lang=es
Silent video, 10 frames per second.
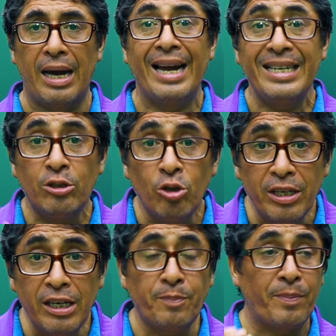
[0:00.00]

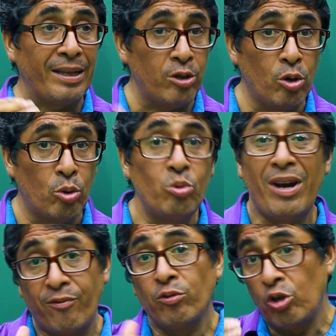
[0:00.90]
Aristóteles planteó
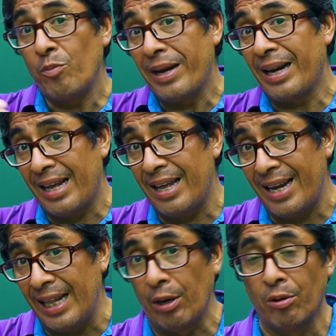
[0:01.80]
una función para cada
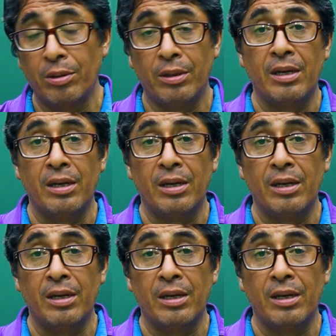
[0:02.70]
género.